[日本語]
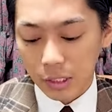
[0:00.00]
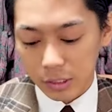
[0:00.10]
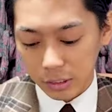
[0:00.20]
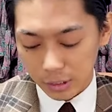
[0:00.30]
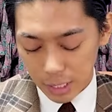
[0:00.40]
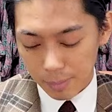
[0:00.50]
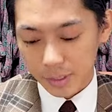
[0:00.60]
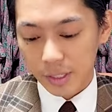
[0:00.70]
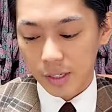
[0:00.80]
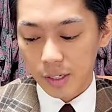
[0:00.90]
うん、頑
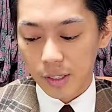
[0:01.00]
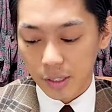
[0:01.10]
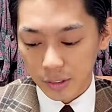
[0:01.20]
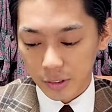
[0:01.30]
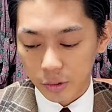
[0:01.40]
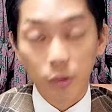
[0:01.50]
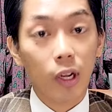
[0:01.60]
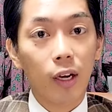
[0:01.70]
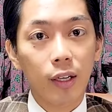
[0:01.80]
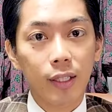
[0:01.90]
張っていかなきゃなっていうよう
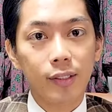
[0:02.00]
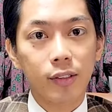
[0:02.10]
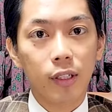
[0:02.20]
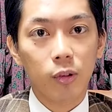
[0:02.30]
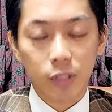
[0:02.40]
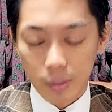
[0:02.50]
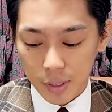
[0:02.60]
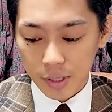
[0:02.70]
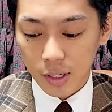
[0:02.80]
な感じでございます。